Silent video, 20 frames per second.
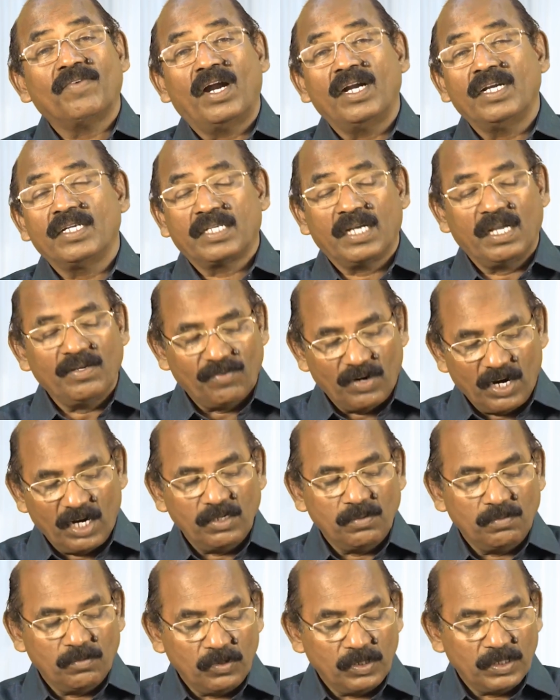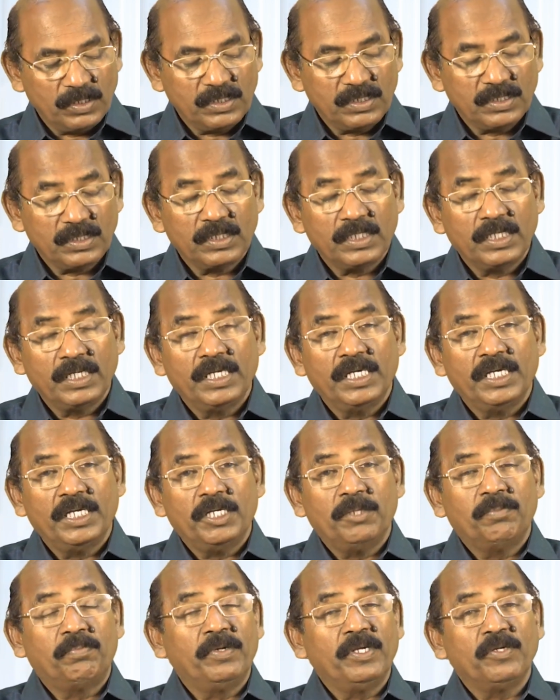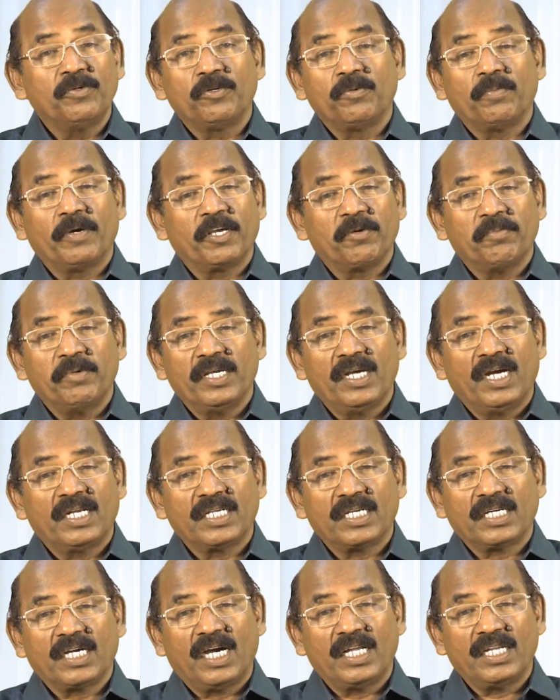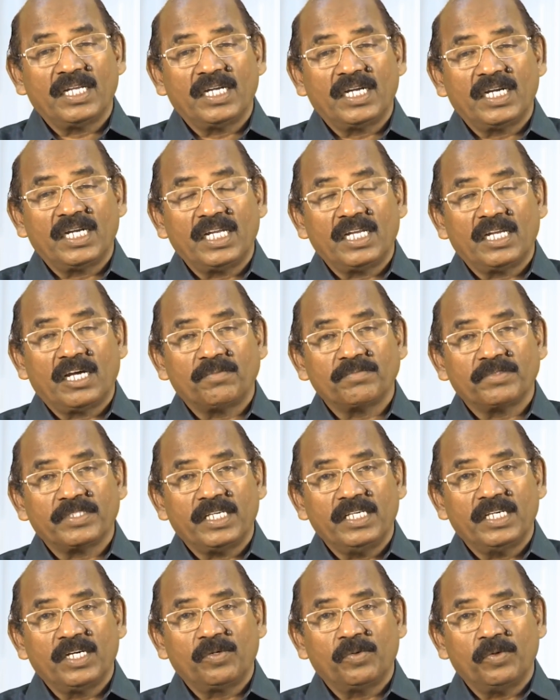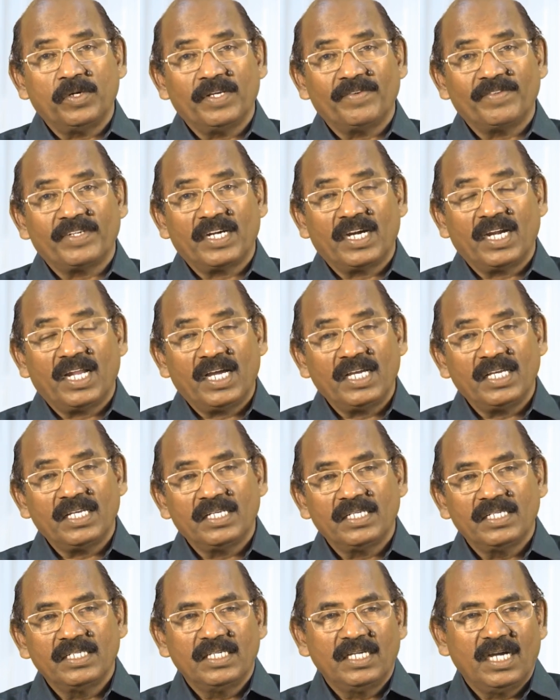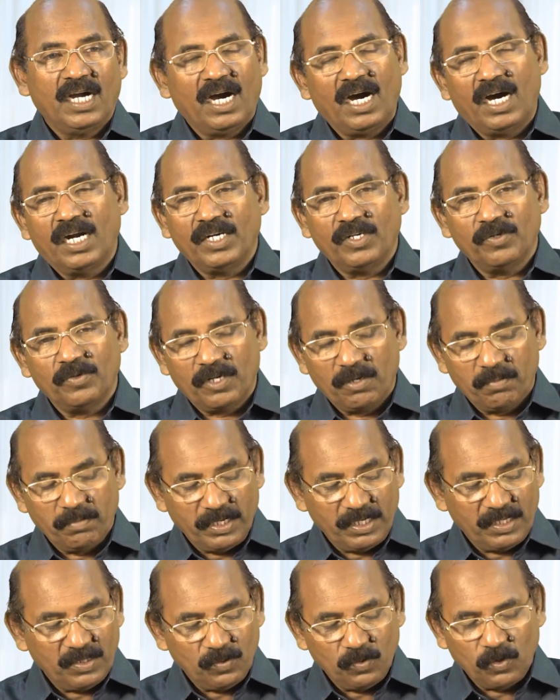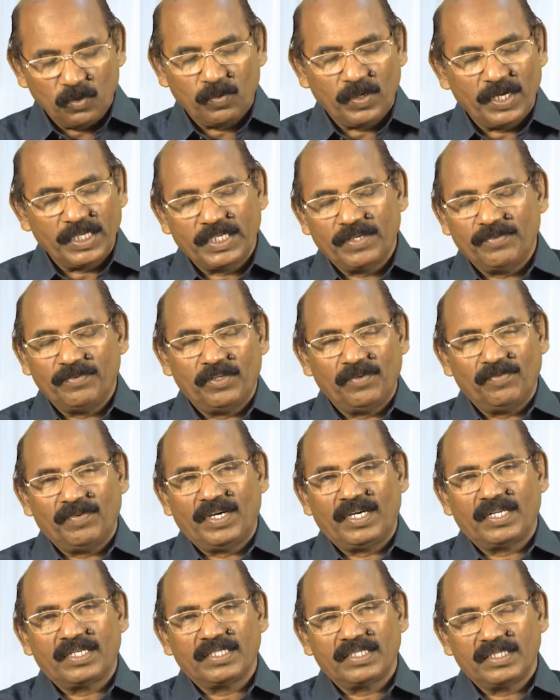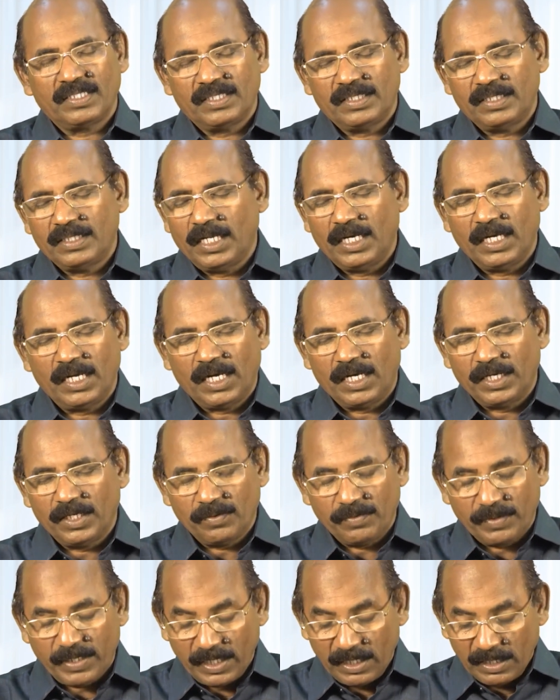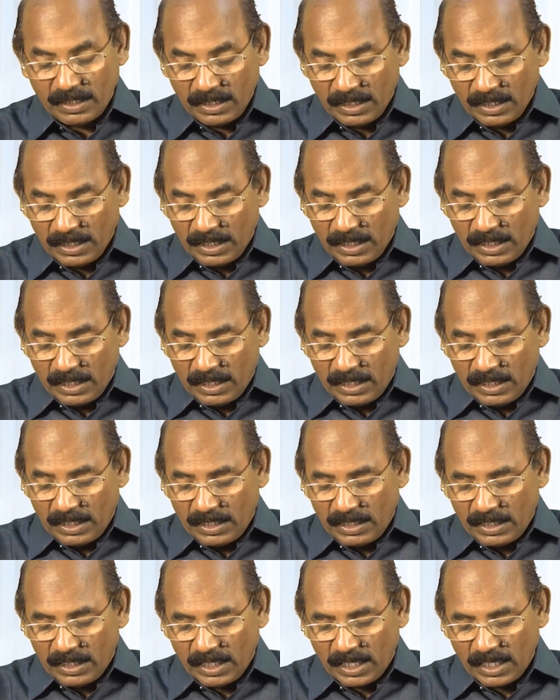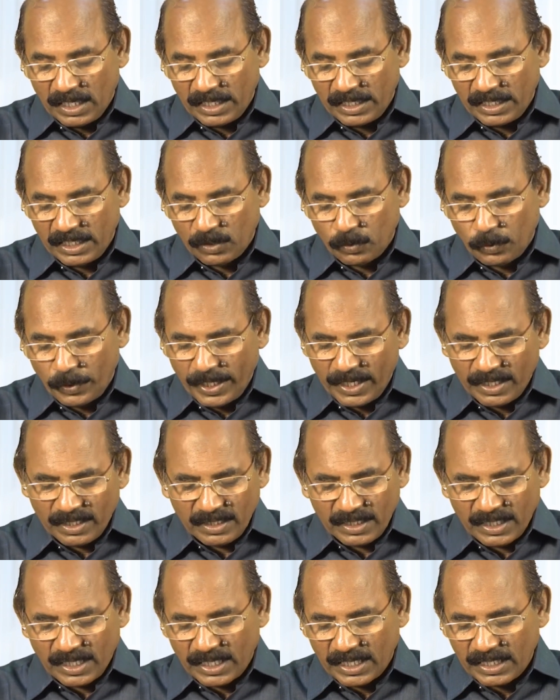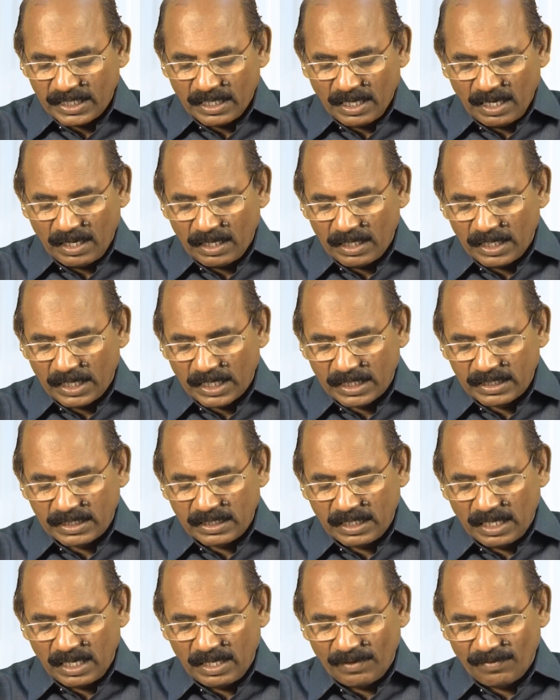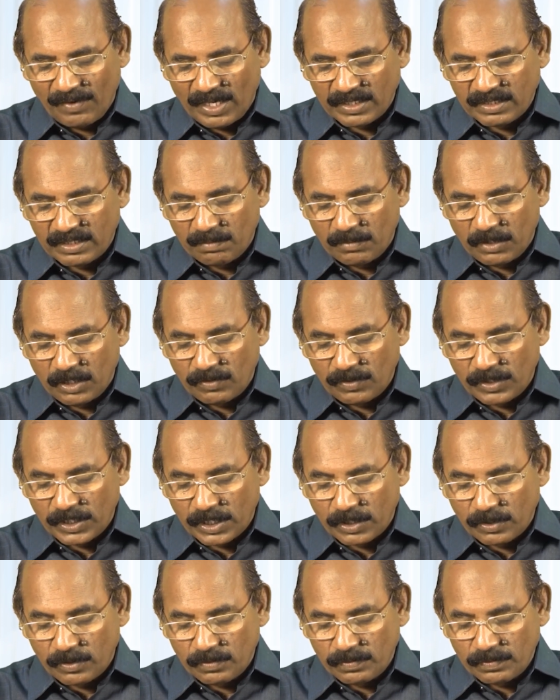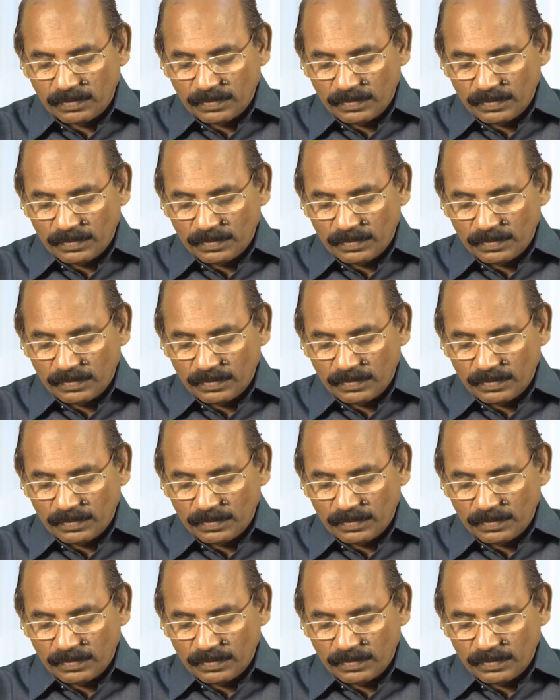வாழ்க்கை வாழும் பொழுது இப்படி ஒரு மகிமையான காரியங்களை நாம் செய்யக்கூடியவர்களாய் ஆண்டவர் நம்மை உருவாக்கி விடுவார் நல்ல ஆண்டவரே எங்களை நீர் உயர்ந்த இடக்கில் இடத்திலே வாசம் பண்ணுவதற்கும்